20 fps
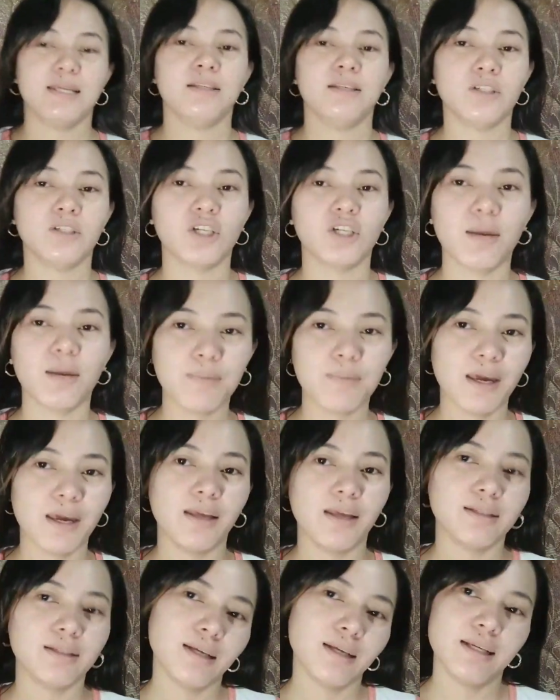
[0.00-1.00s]
sa Shopee
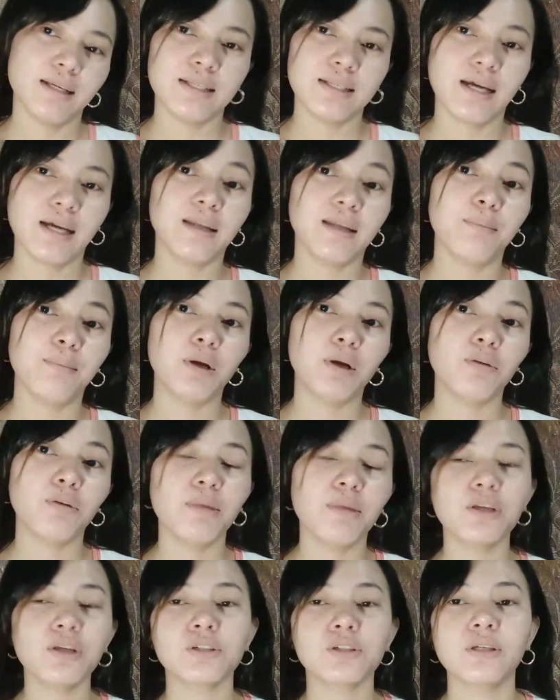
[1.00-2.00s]
and sa Lazada. Pero
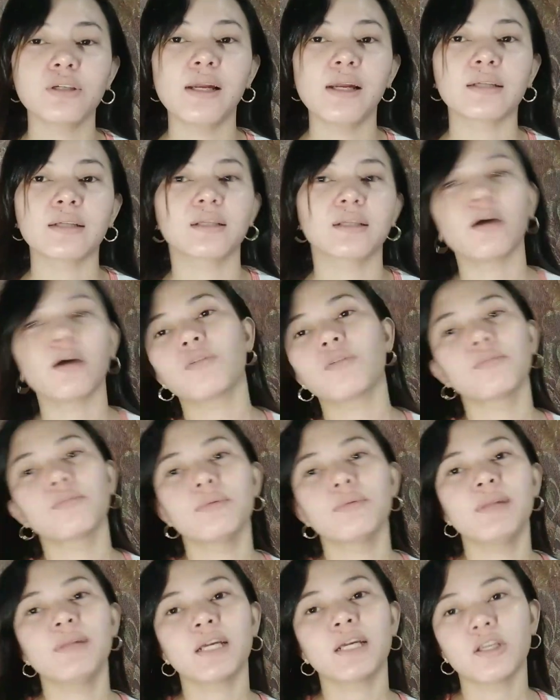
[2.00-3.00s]
make sure lang na kung
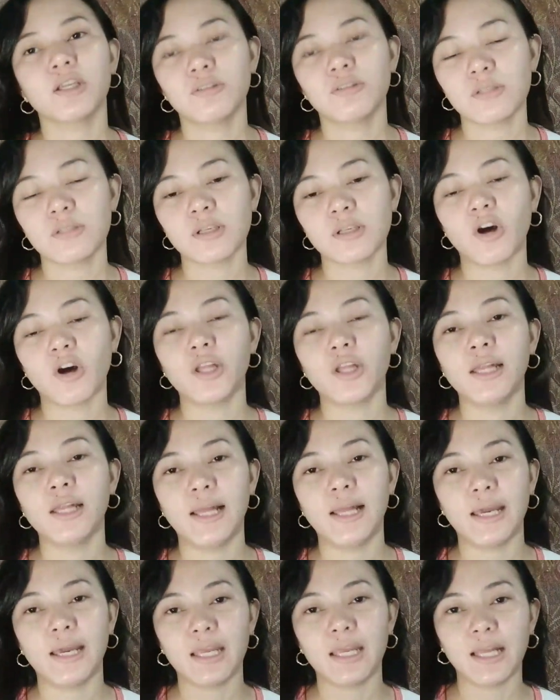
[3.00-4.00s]
bibili kayo dun sa
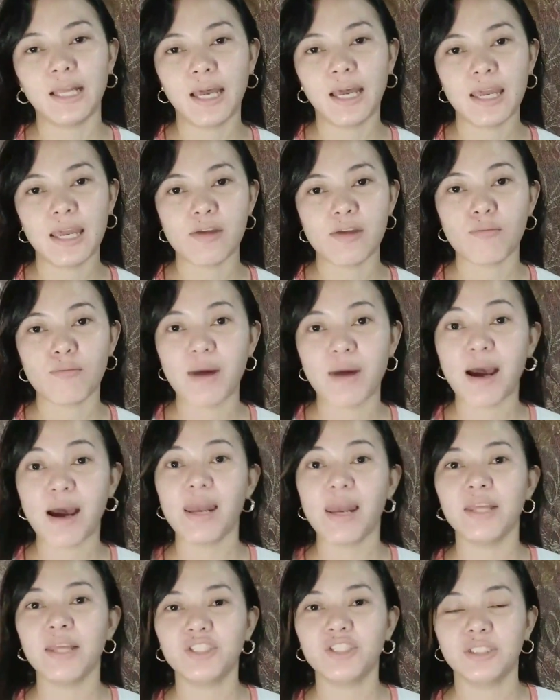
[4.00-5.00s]
online ay yung mga
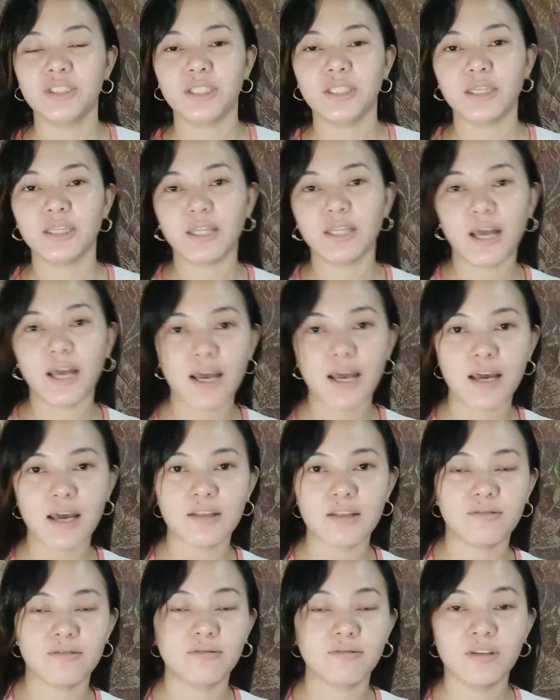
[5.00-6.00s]
legit na
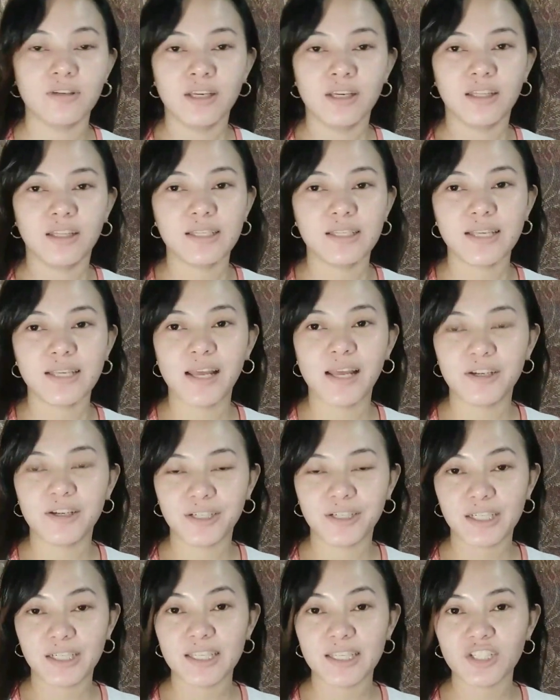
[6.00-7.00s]
ano na seller
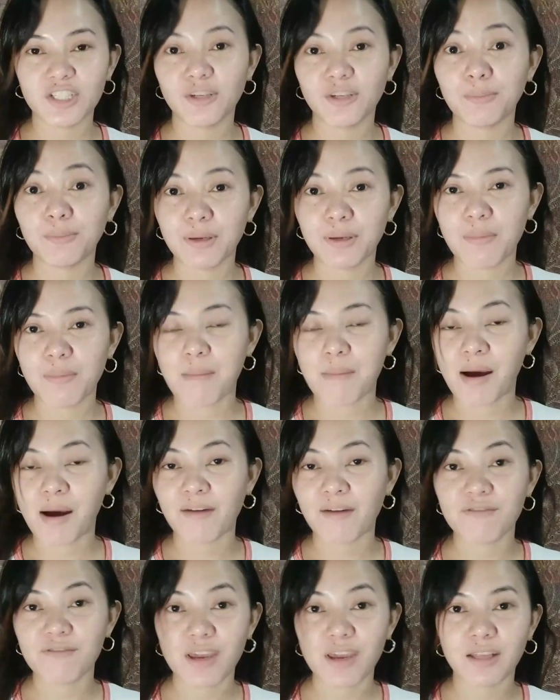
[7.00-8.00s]
kasi syempre may
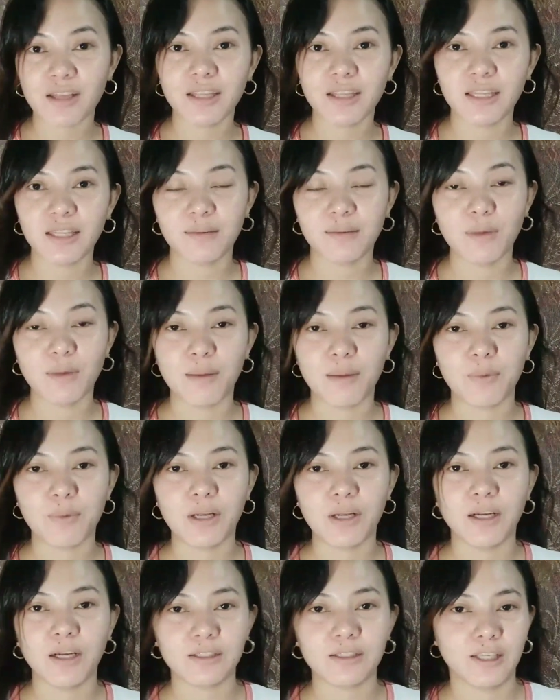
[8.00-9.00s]
mga fake din ng mga
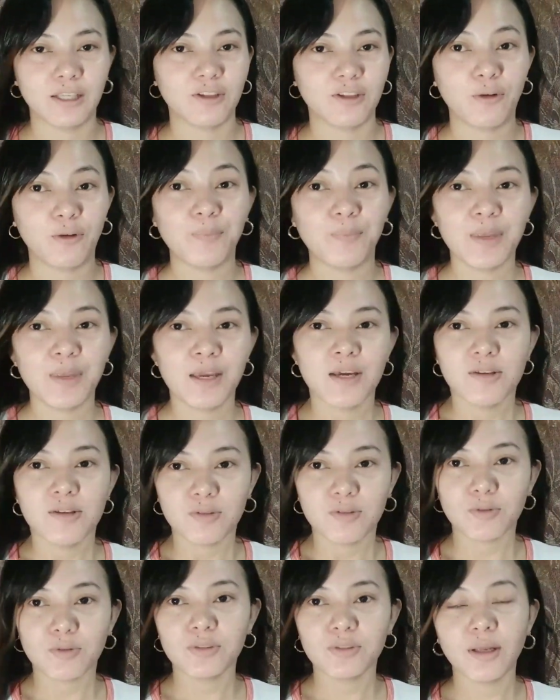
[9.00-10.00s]
product na to.
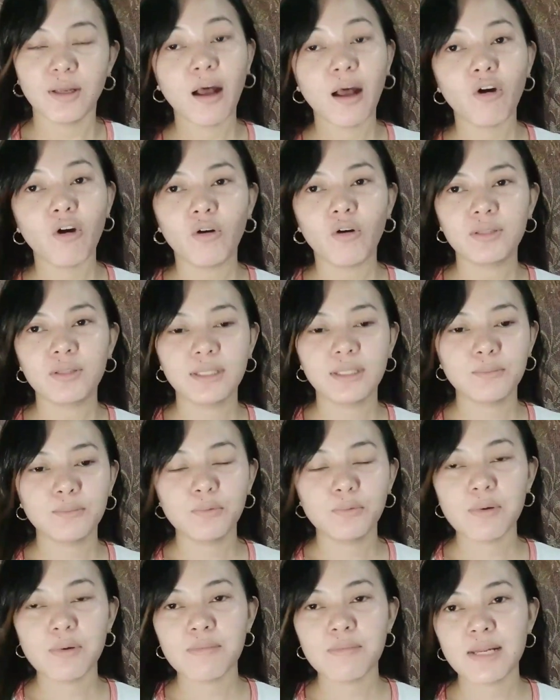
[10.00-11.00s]
So ako na
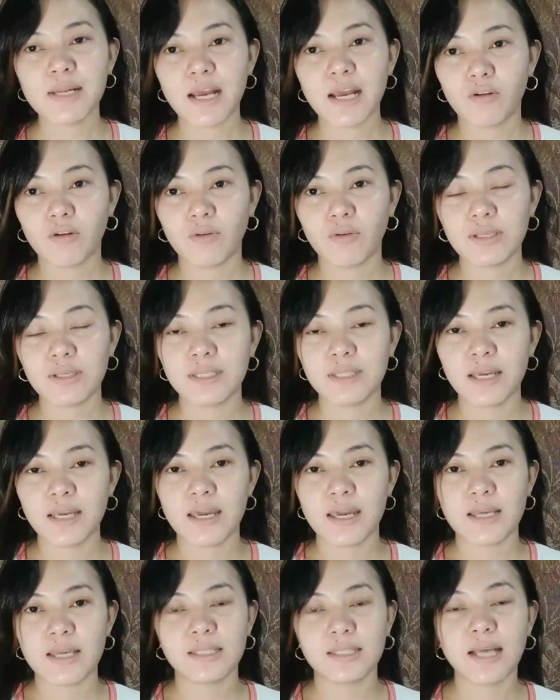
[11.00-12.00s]
bumibili ako
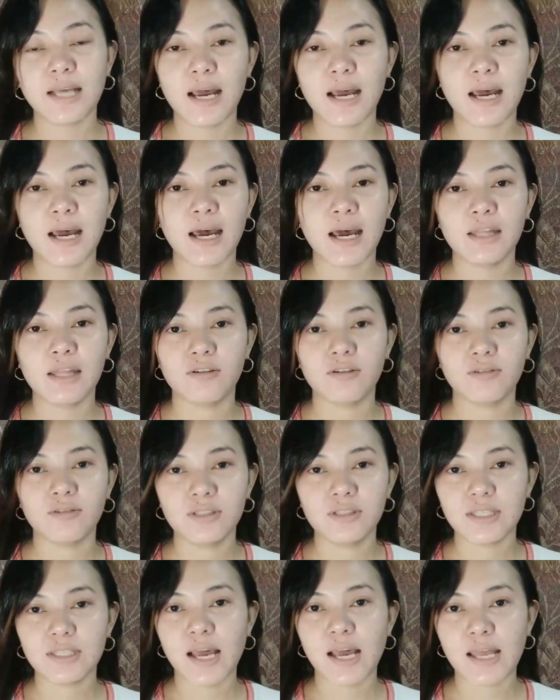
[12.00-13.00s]
kasi sa ano
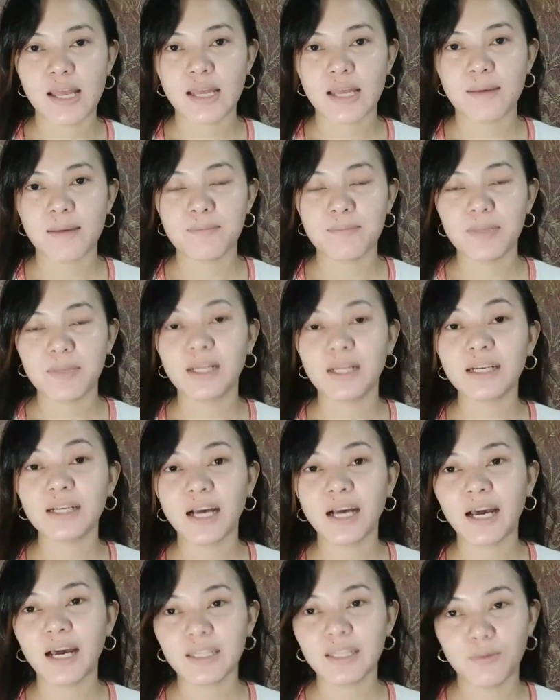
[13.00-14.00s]
sa
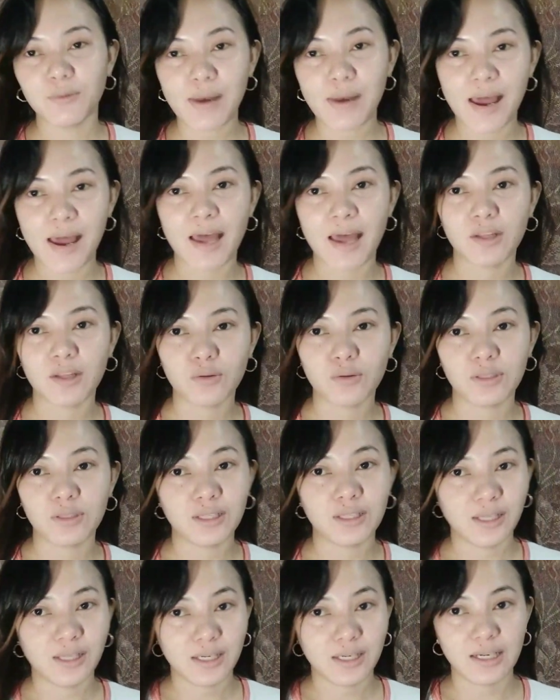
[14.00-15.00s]
pinagkakatiwalaan ko na
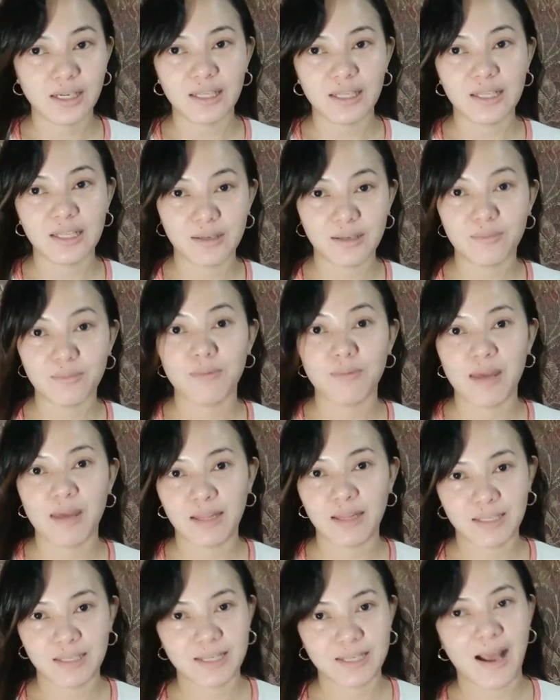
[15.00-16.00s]
talaga na
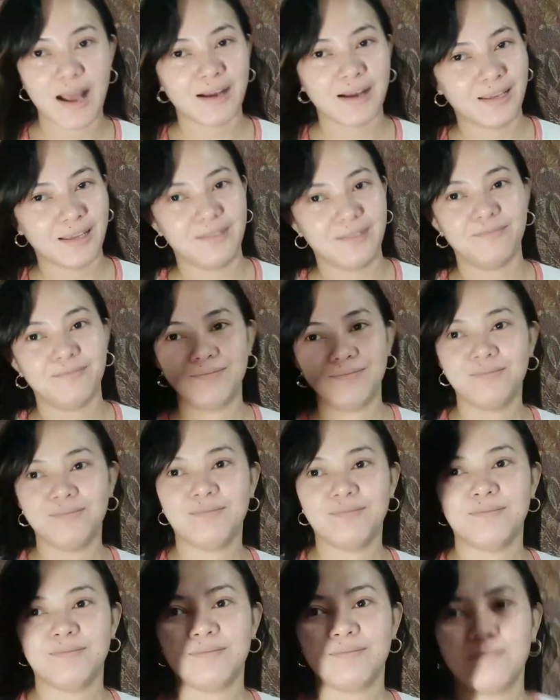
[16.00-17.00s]
nagbebenta sa akin.
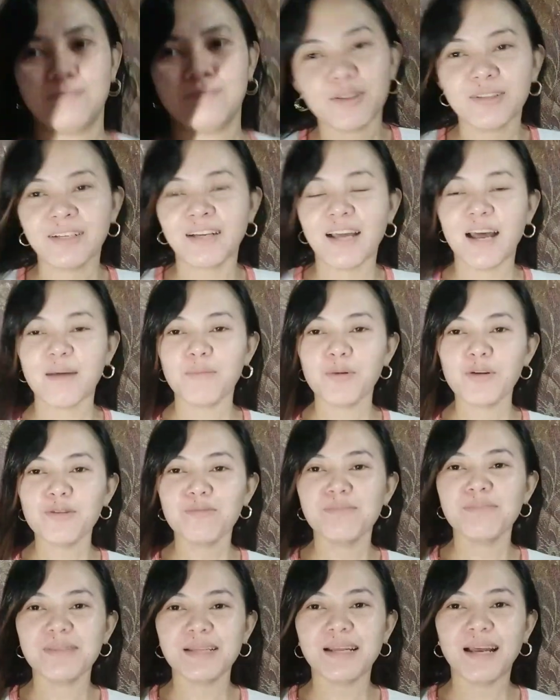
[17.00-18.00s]
Ang ako
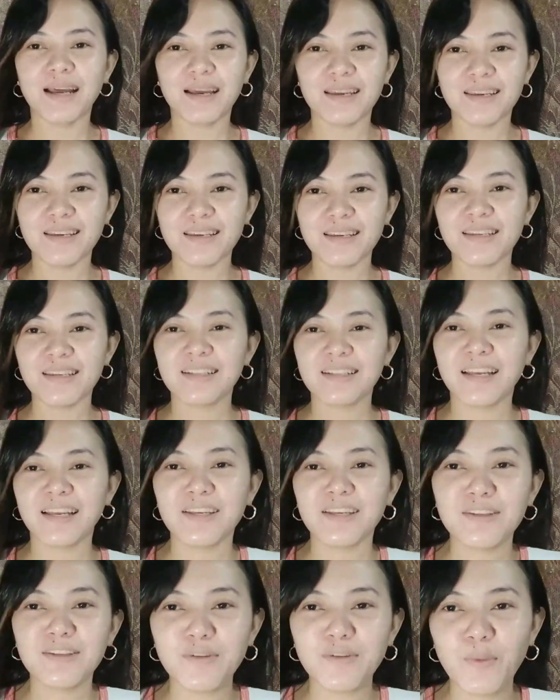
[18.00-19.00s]
yung pinakahihintay
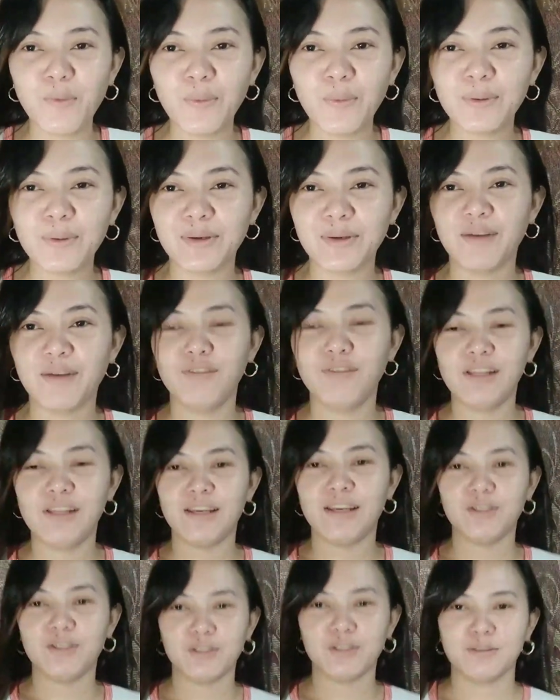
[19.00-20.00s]
nyong
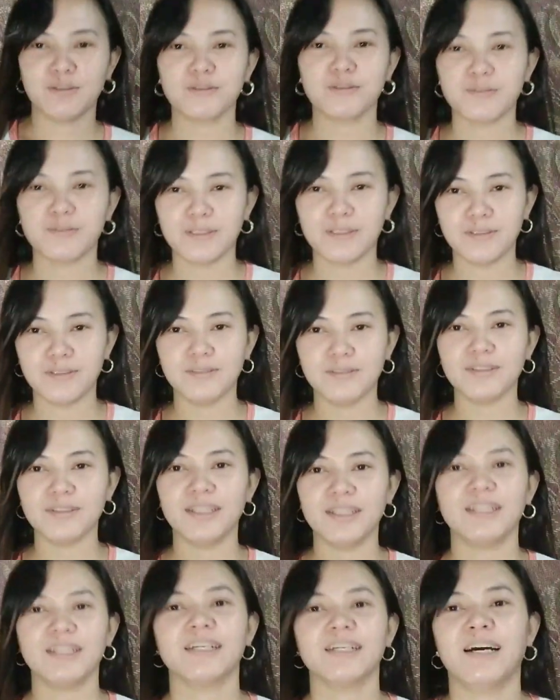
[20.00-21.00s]
revelation ko ano yung
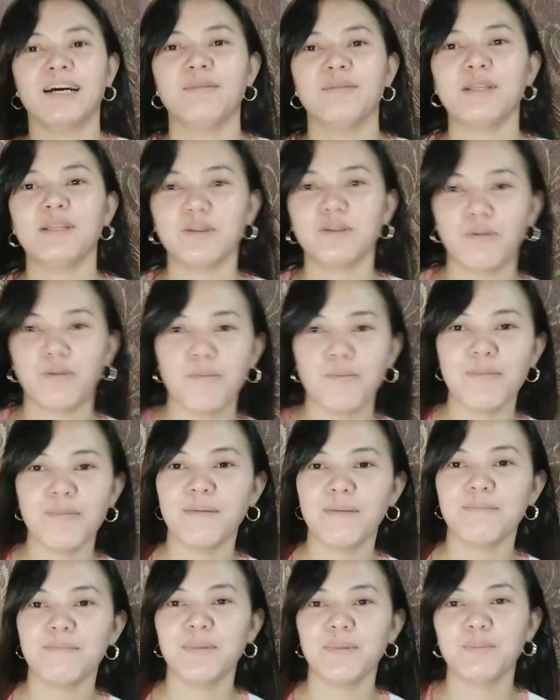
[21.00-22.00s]
ginagamit kong
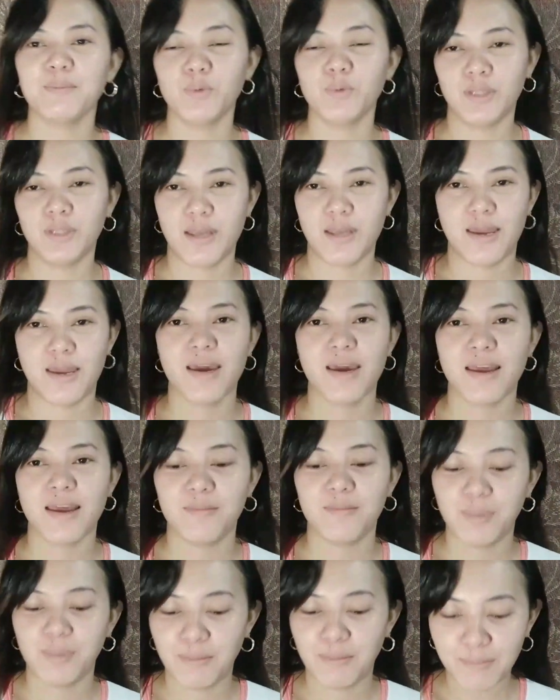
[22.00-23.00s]
pampaputi and
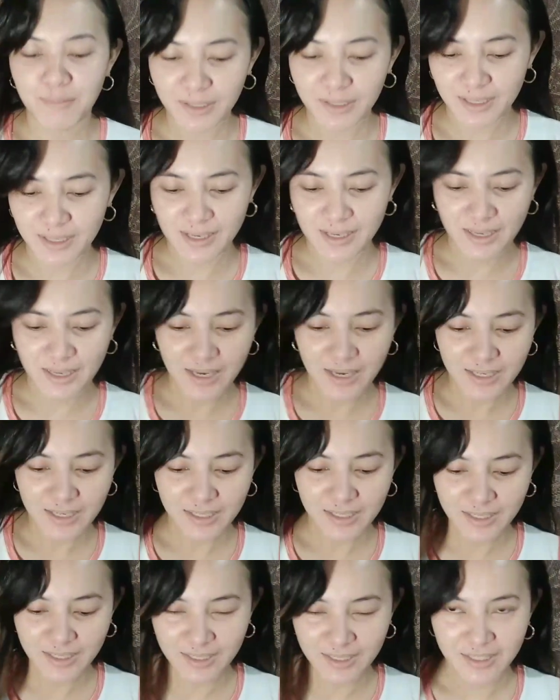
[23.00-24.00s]

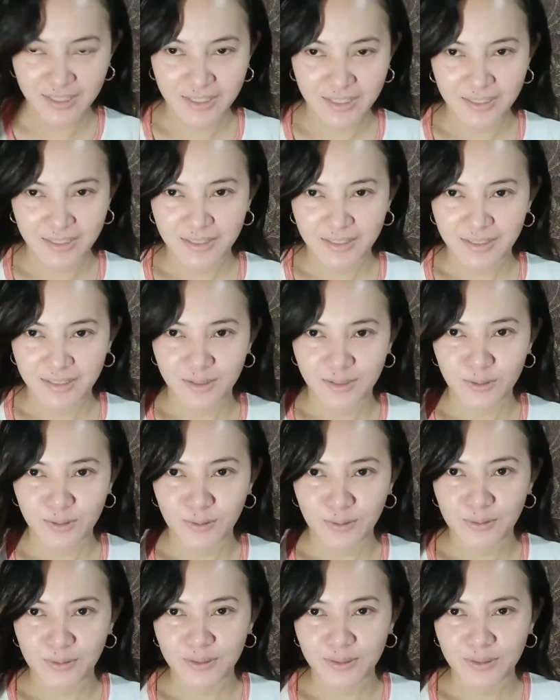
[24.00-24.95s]
pampakinis. So,